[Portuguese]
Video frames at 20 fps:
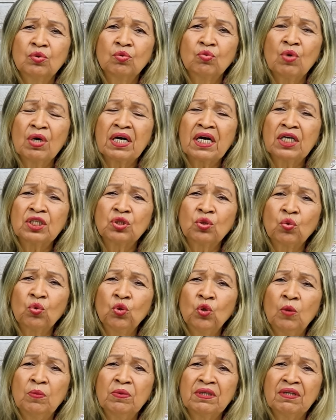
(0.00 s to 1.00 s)
com a Caixa
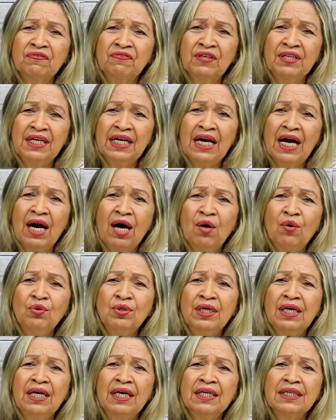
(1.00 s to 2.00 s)
Econômica Federal,
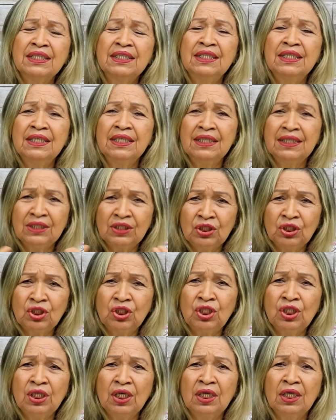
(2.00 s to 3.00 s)
né, que
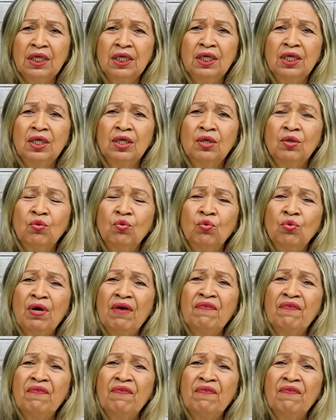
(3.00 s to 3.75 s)
tinha o